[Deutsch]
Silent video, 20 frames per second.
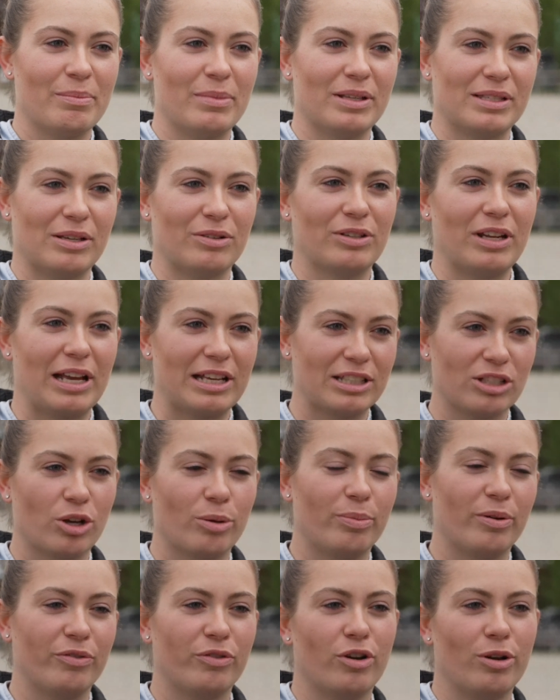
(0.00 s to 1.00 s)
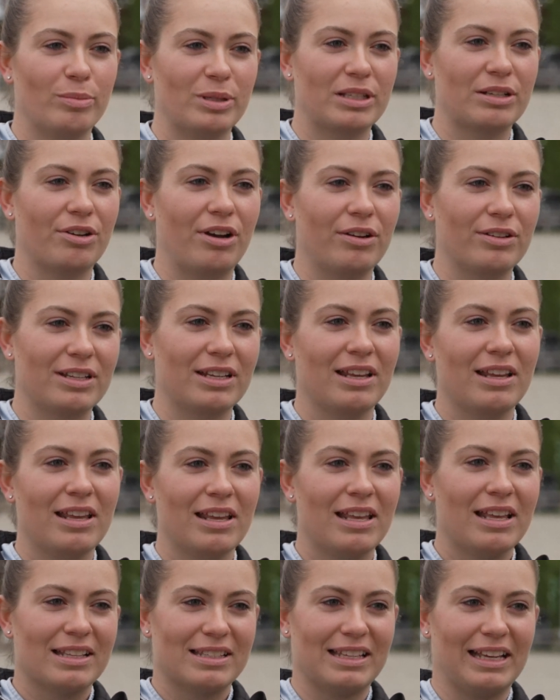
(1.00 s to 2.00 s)
Mir ist auch der Highscore Performance Ground
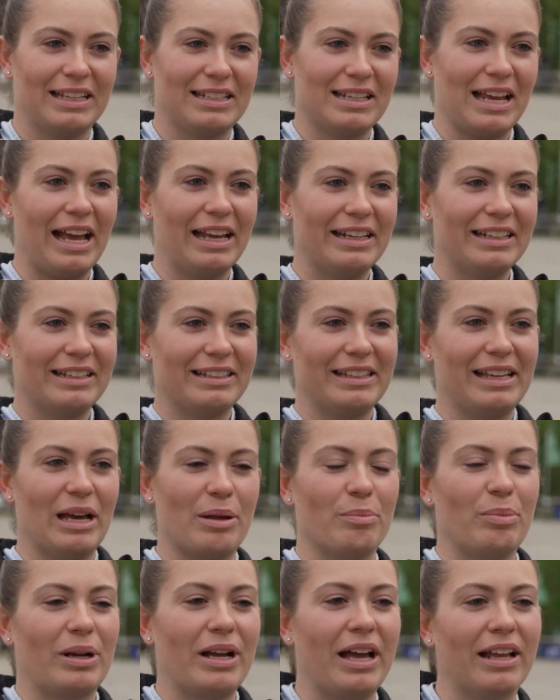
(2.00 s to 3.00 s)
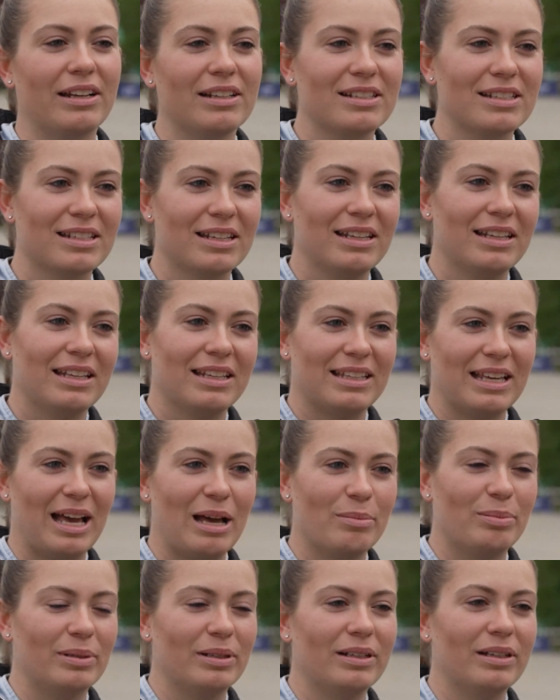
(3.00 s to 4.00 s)
seit einigen Jahren bekannt. Ich
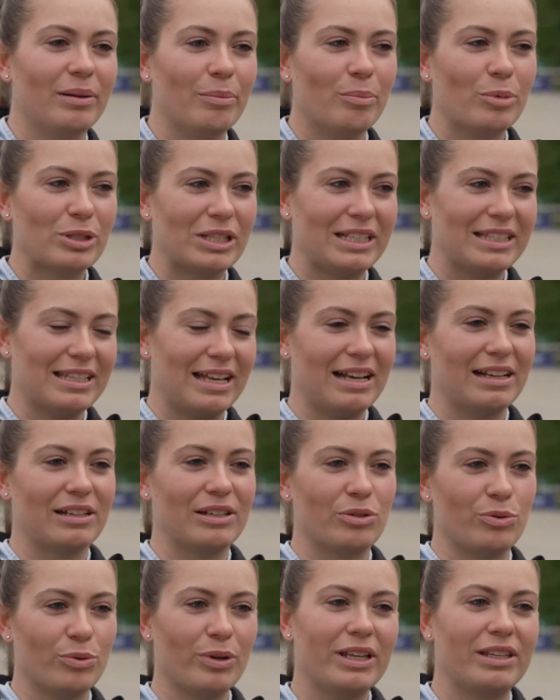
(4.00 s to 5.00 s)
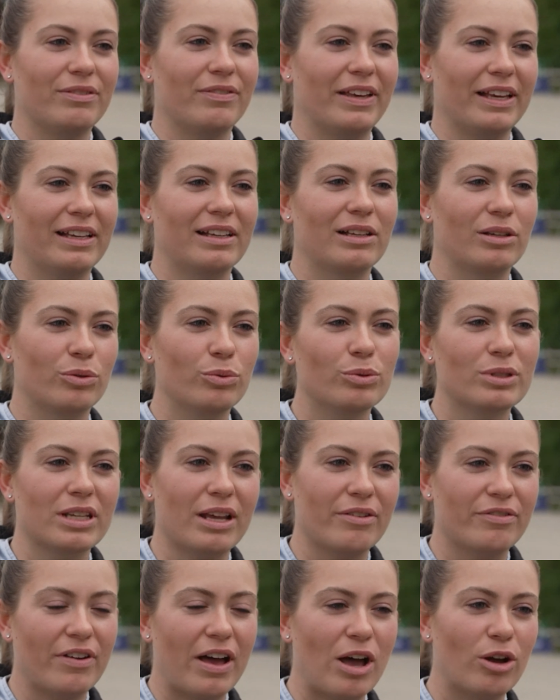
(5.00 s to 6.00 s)
habe, muss ich sagen, durchweg gute
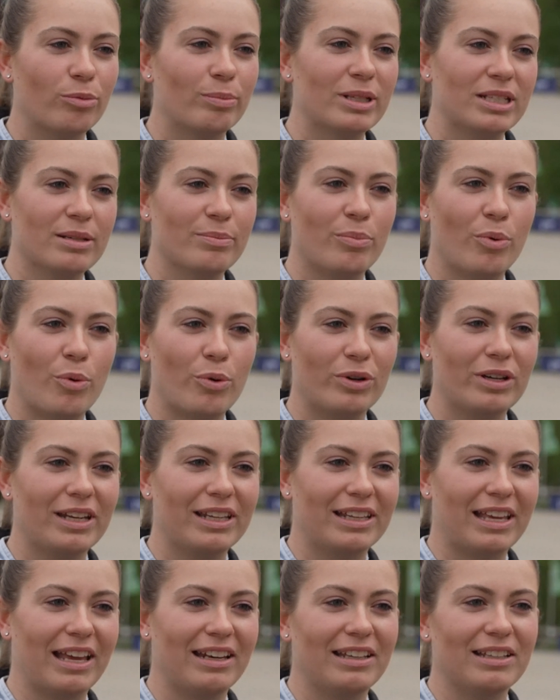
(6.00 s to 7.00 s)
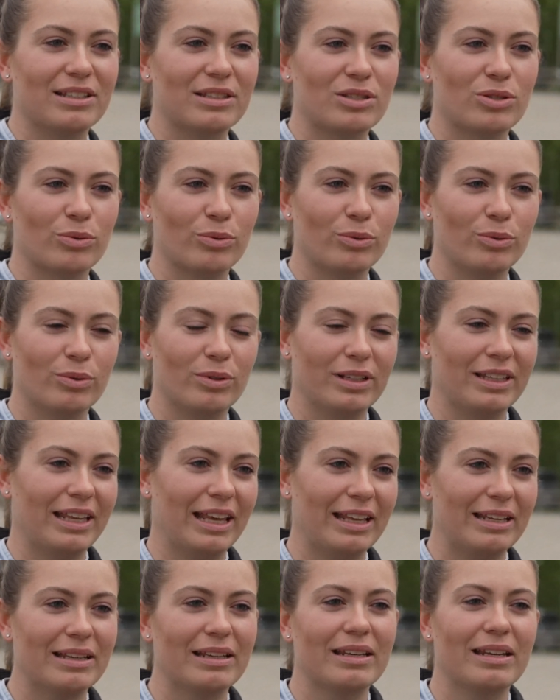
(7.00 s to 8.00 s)
Erfahrungen mit dem Boden. Ich kenne ihn zu
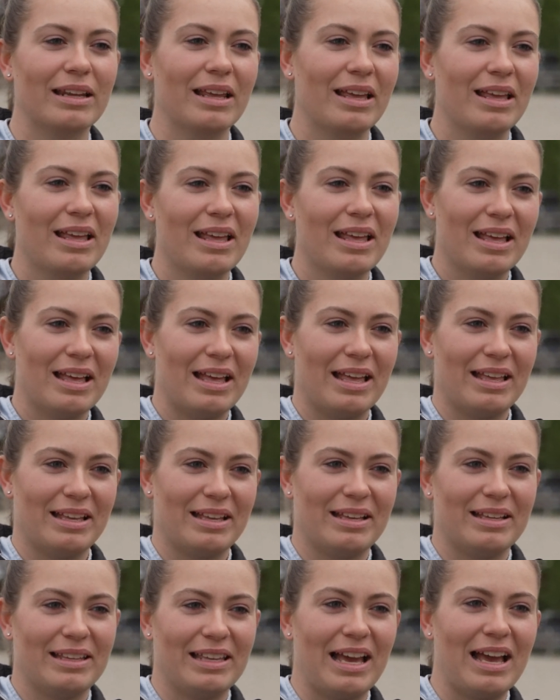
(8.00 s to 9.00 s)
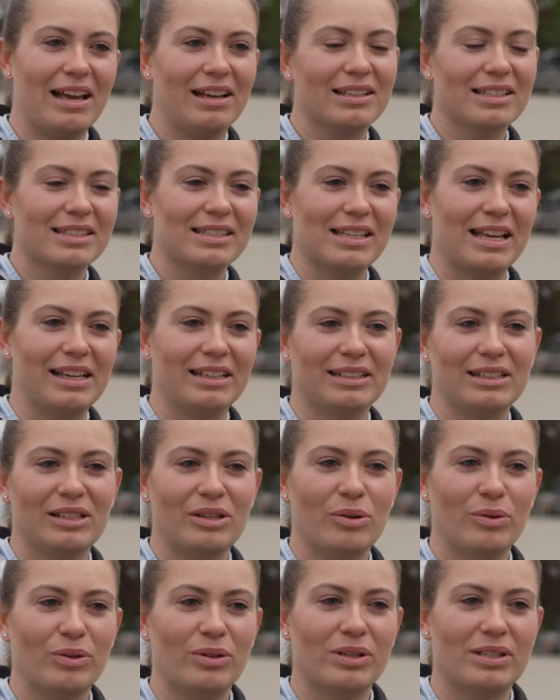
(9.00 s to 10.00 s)
jeden äh,
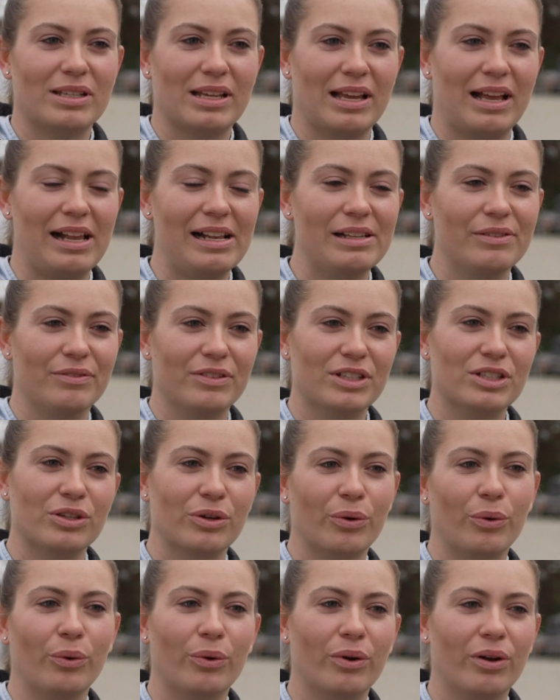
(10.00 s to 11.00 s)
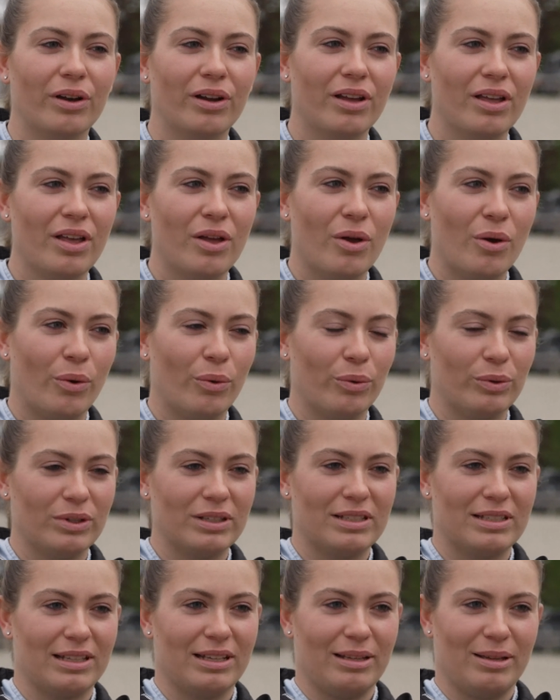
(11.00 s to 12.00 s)
Jahreszeiten und äh, allen Witterungen
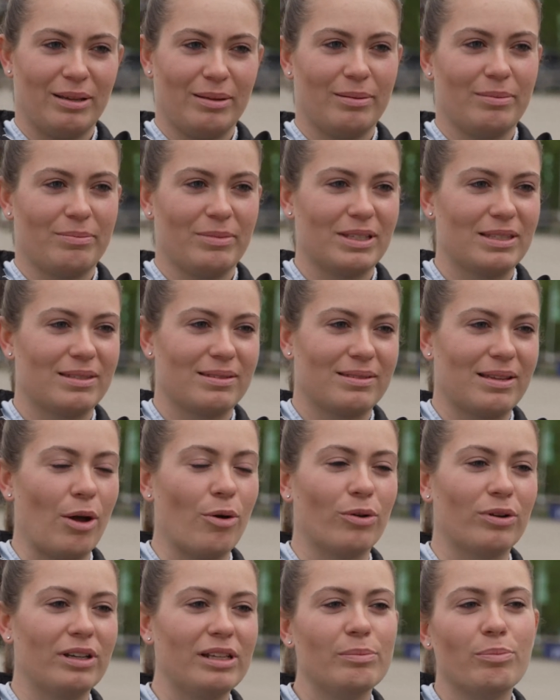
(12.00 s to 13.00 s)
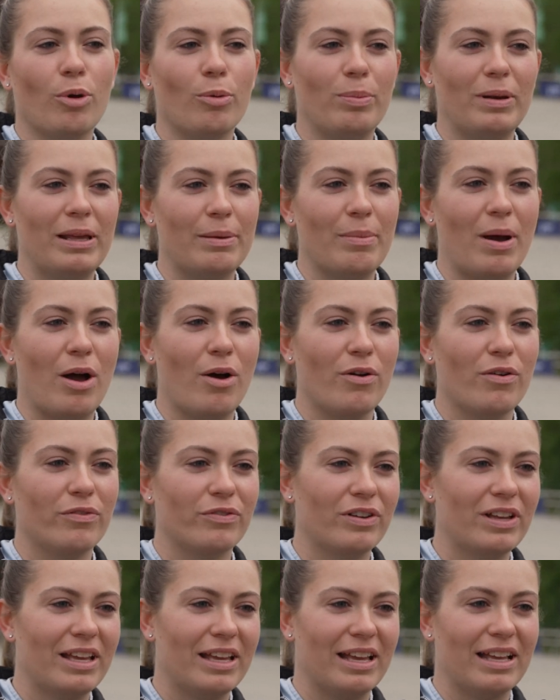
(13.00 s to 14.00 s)
und äh, es tauchen nie Probleme
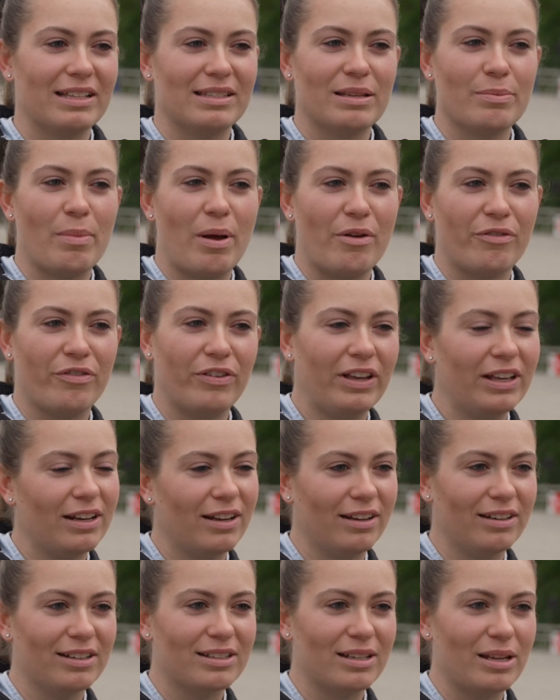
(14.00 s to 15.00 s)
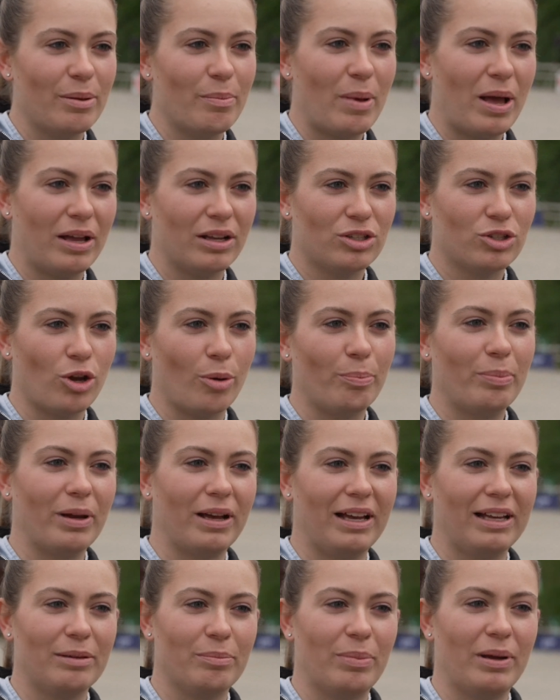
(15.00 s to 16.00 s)
auf. Er ist immer federnd, immer top
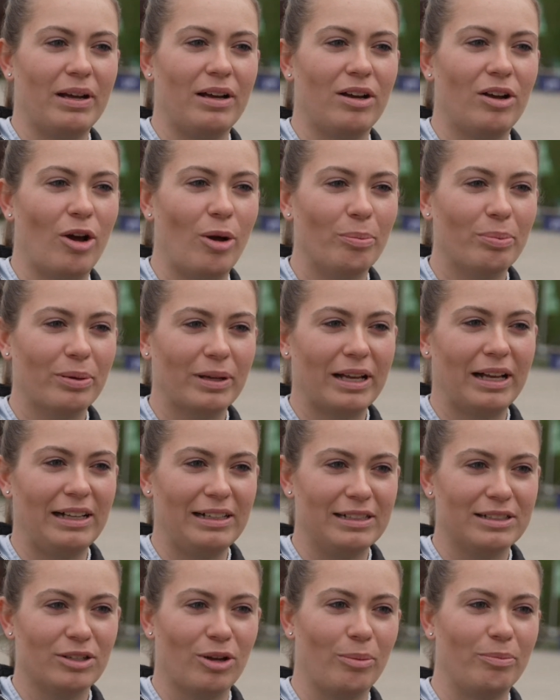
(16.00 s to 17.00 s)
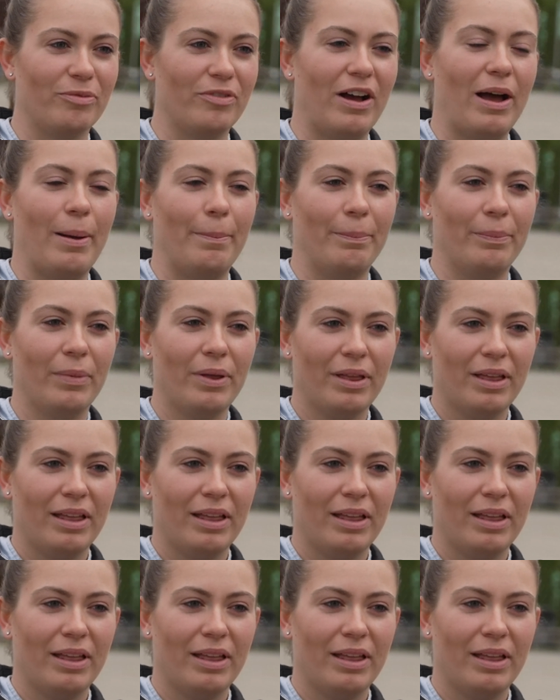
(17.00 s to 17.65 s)
bereitbar, ob kalt, ob warm.